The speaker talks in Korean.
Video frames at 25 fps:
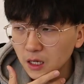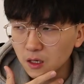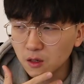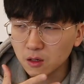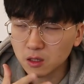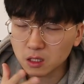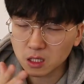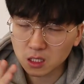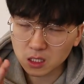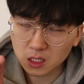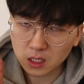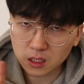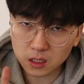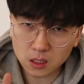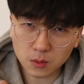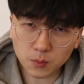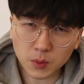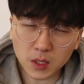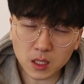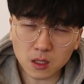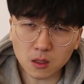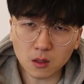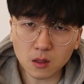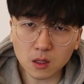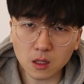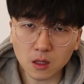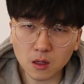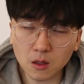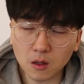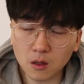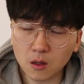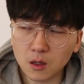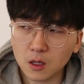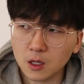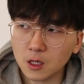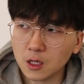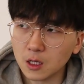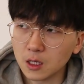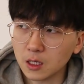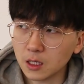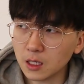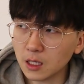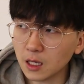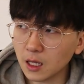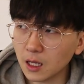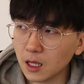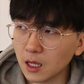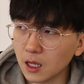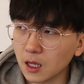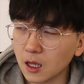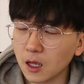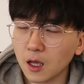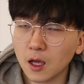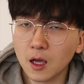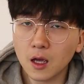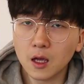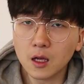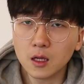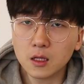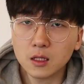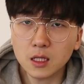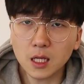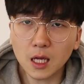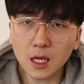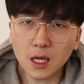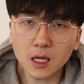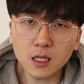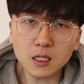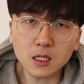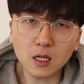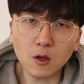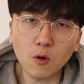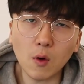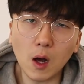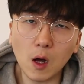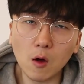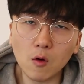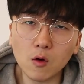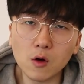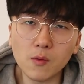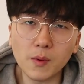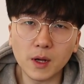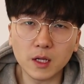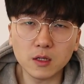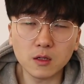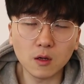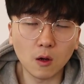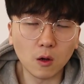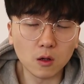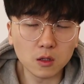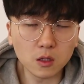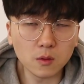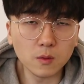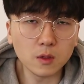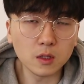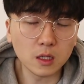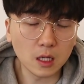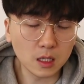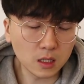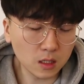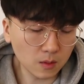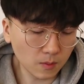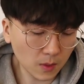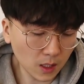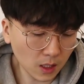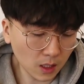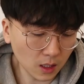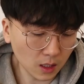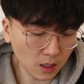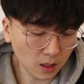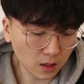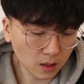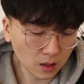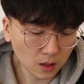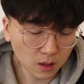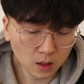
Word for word: 이건 진짜 스피드런이에요 이게 3개씩 광고를 봐서 얻으면 되지만